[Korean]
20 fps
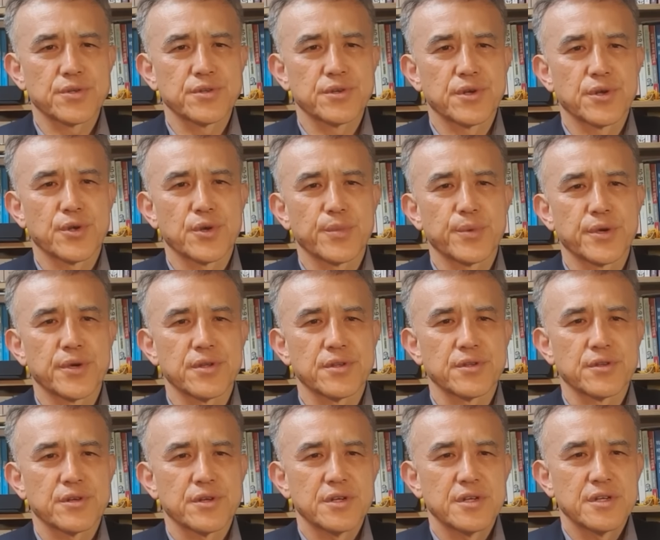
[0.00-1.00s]

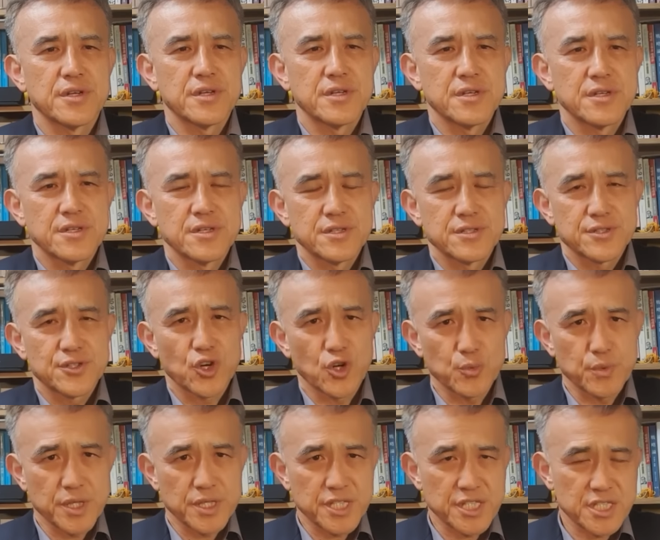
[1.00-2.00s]
늘려놓으면
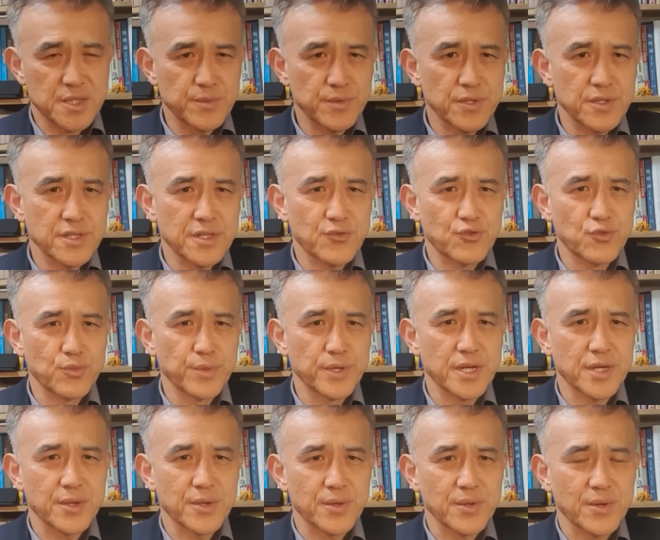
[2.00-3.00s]
1970년대
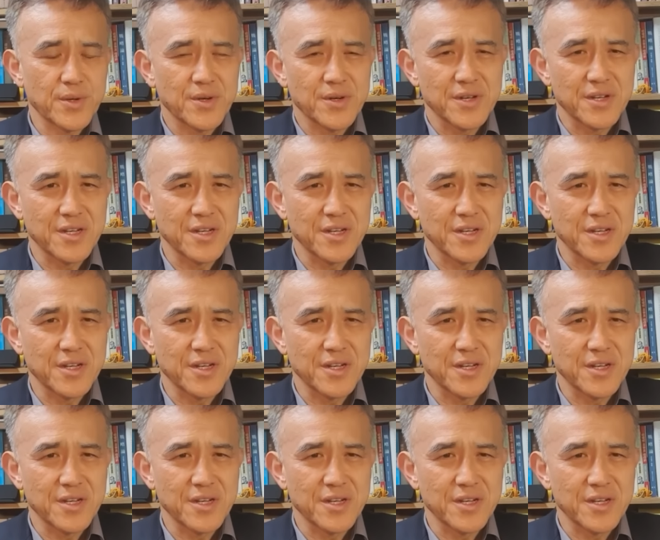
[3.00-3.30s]
국민학교.